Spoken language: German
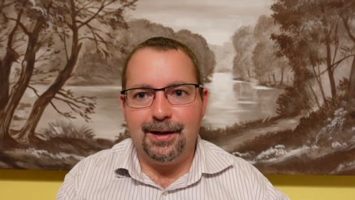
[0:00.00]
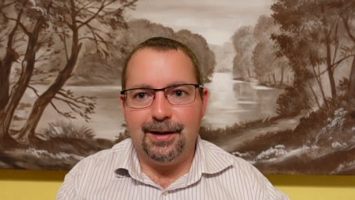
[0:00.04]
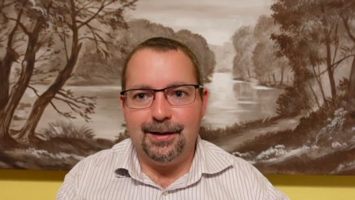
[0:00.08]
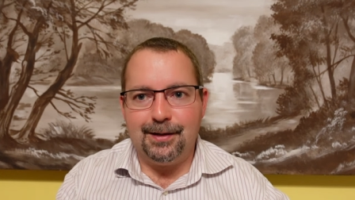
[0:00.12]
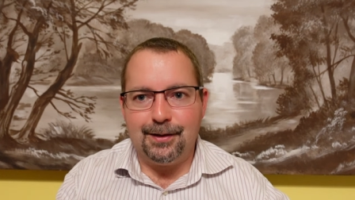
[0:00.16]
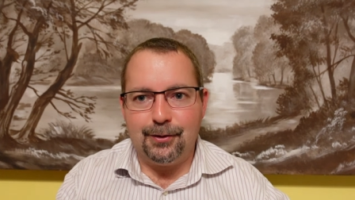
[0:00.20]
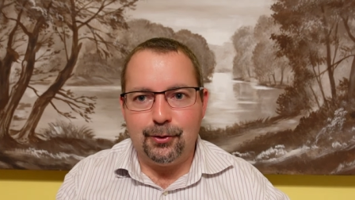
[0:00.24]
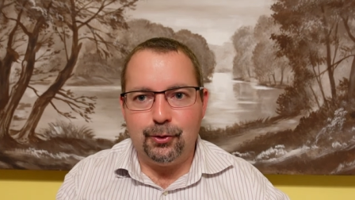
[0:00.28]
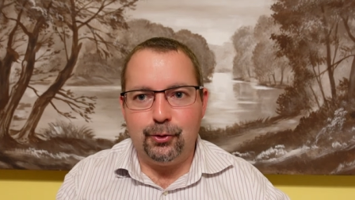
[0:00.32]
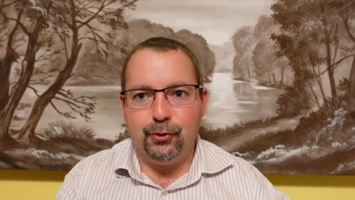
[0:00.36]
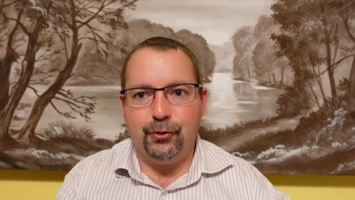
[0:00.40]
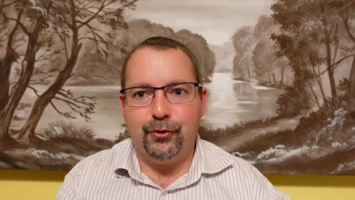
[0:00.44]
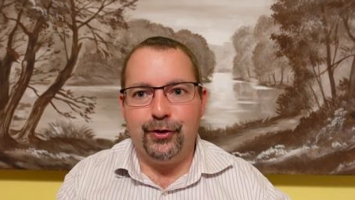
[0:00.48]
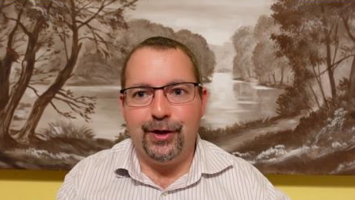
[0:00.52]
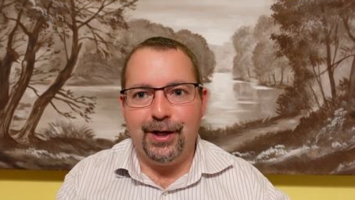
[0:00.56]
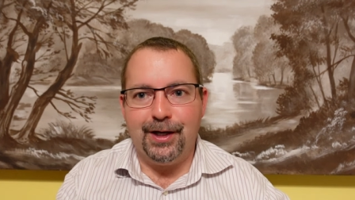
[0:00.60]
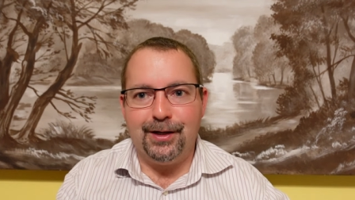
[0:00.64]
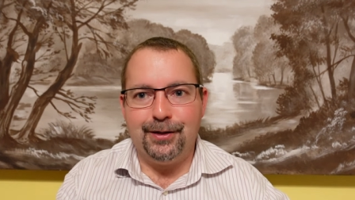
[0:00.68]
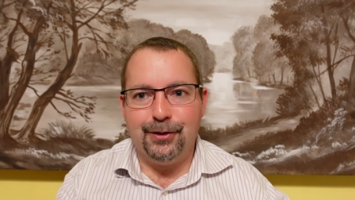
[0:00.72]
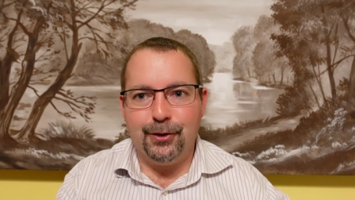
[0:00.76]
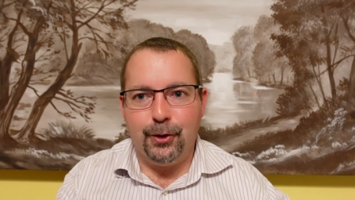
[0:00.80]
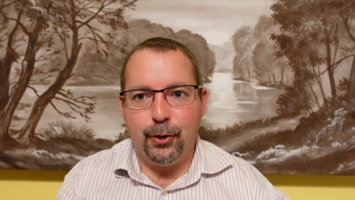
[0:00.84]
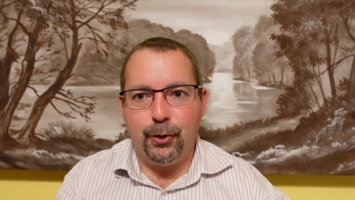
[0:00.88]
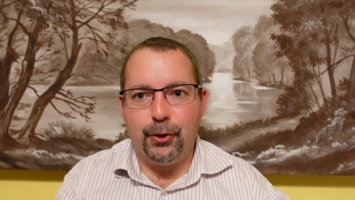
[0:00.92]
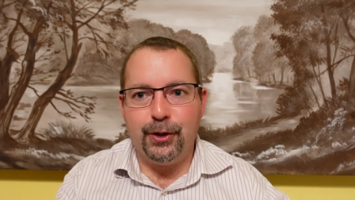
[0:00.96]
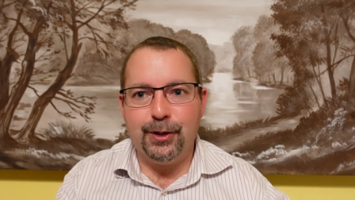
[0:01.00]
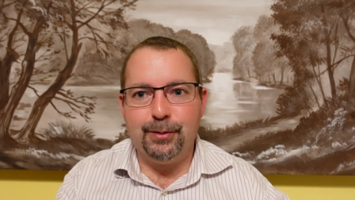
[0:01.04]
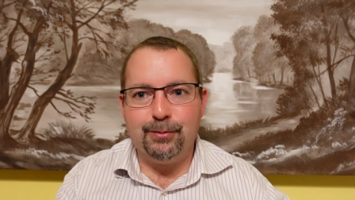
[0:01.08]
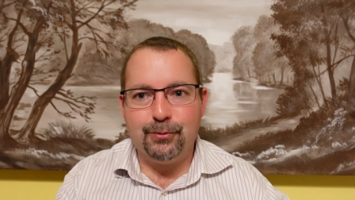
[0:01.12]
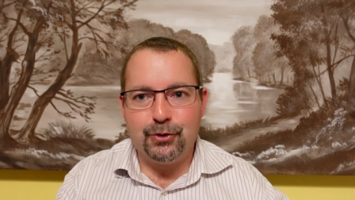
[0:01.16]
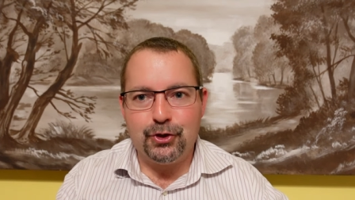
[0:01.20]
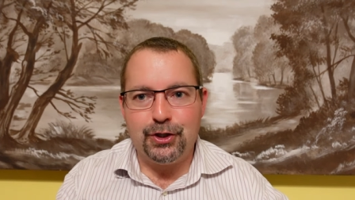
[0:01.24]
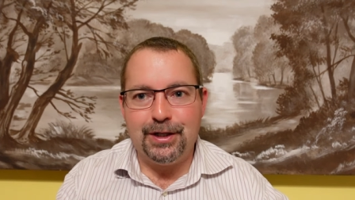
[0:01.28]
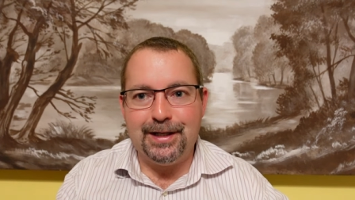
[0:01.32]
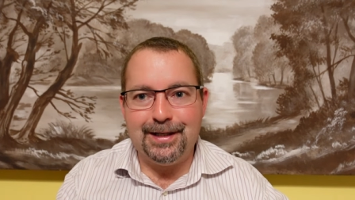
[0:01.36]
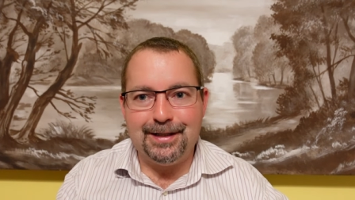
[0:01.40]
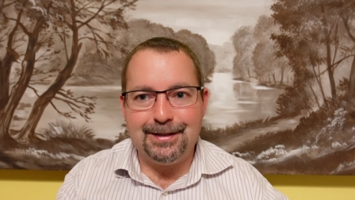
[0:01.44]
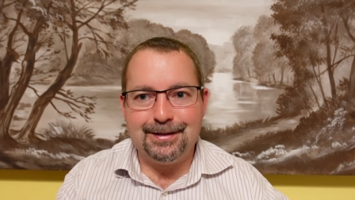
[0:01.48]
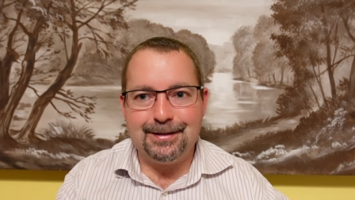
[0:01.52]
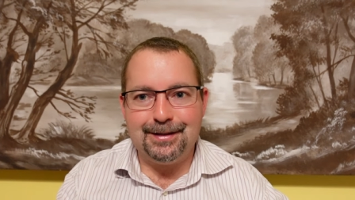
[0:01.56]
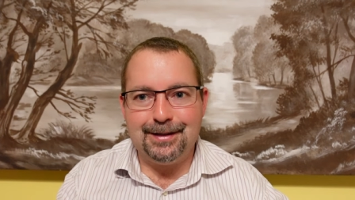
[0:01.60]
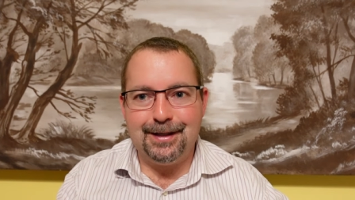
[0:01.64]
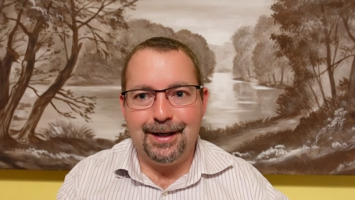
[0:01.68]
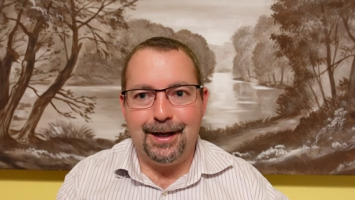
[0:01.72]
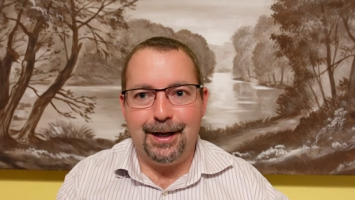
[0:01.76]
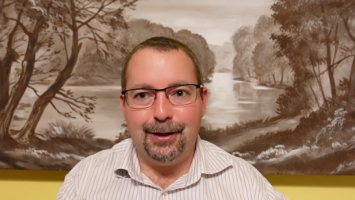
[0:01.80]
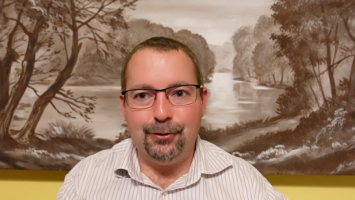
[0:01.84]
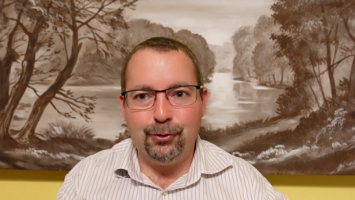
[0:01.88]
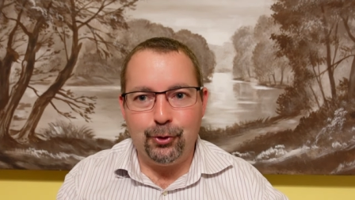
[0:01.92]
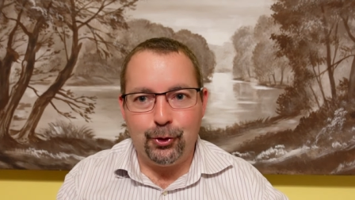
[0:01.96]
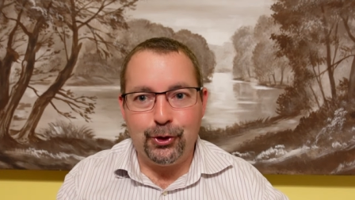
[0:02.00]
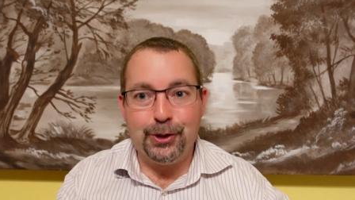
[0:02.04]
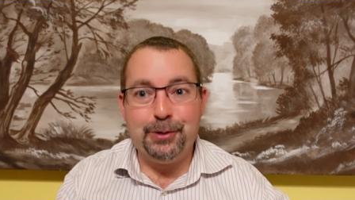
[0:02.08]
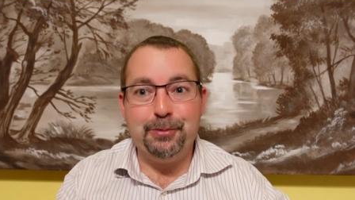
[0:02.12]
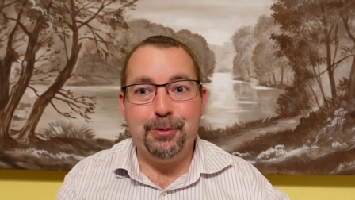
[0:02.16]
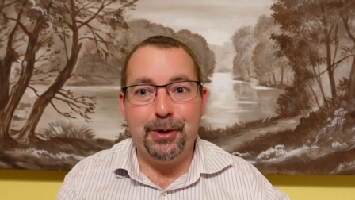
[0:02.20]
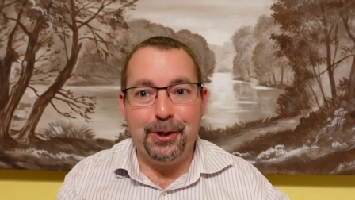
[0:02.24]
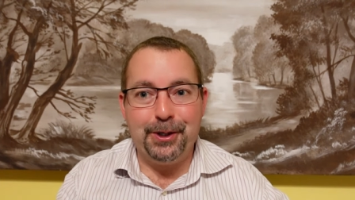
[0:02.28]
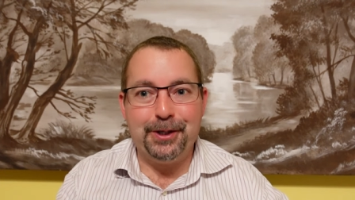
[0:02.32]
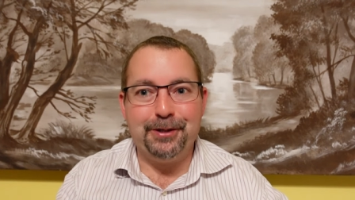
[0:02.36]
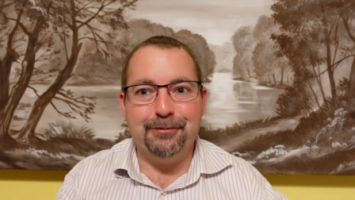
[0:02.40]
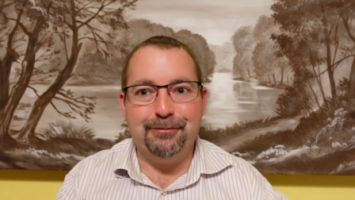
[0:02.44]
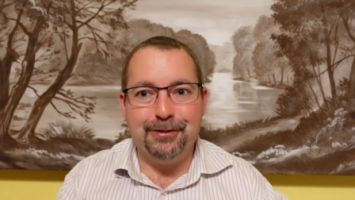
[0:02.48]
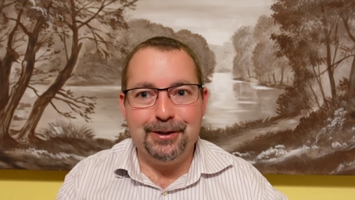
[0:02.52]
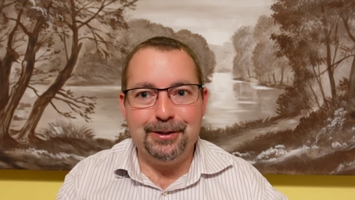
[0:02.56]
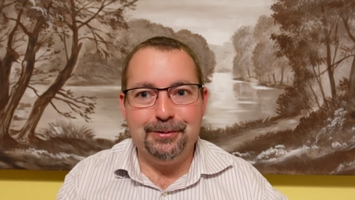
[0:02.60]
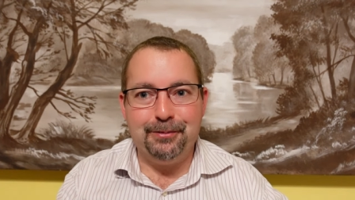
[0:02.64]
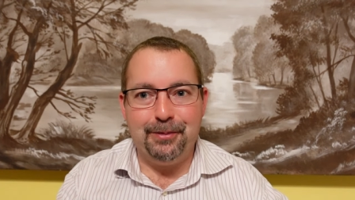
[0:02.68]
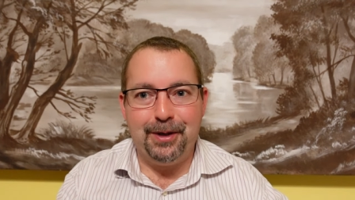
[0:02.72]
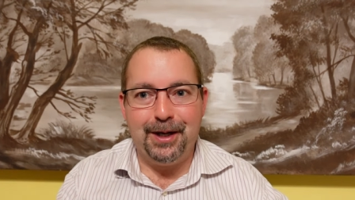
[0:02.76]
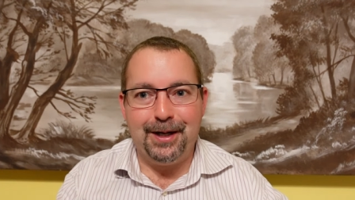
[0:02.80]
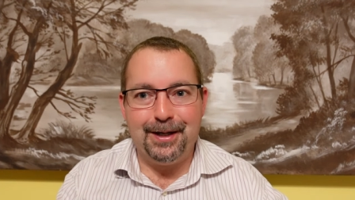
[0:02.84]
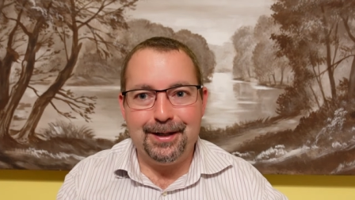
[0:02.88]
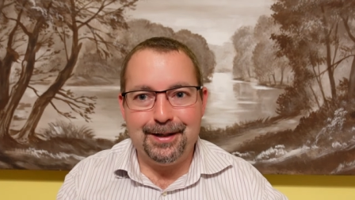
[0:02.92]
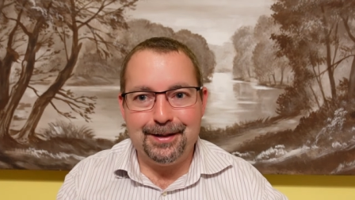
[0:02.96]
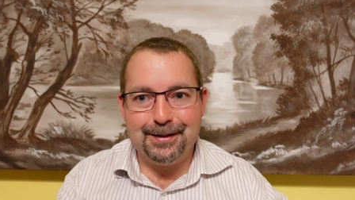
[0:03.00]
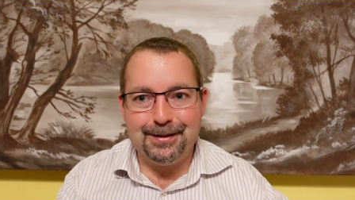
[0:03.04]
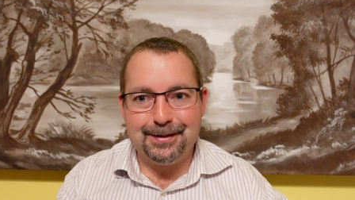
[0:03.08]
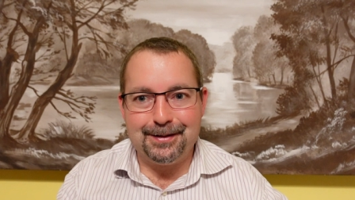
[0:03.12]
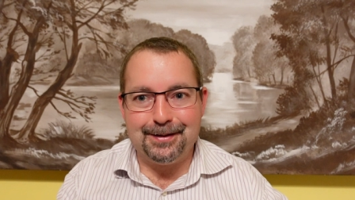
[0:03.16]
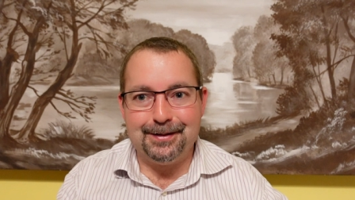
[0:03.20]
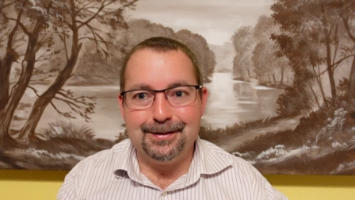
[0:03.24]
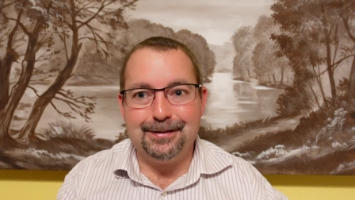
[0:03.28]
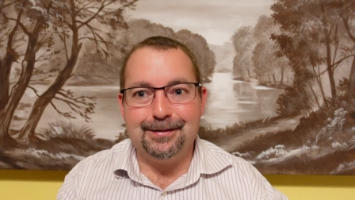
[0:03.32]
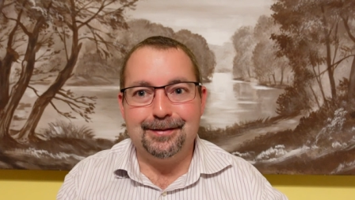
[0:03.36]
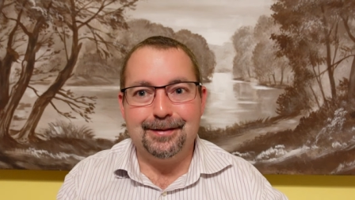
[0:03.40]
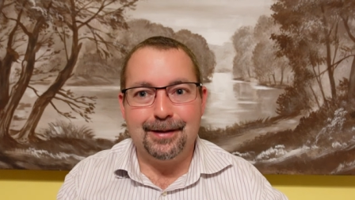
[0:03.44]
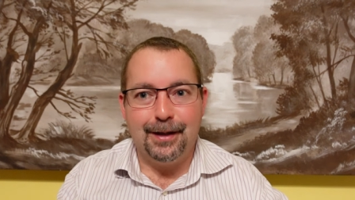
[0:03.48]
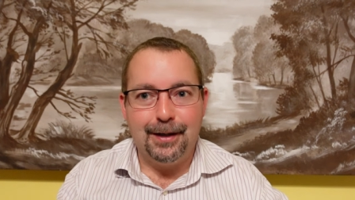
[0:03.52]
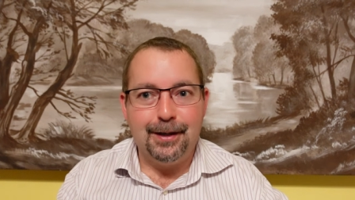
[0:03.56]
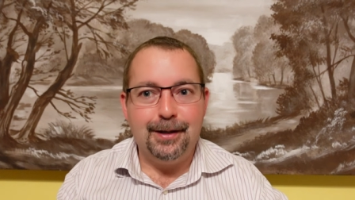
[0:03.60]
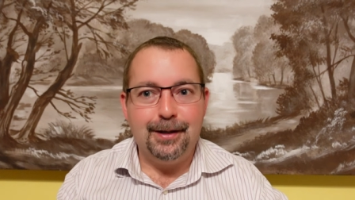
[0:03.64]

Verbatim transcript: Ein Konzern, der auch im schlechten Jahr noch immer einen Gewinn macht, ist,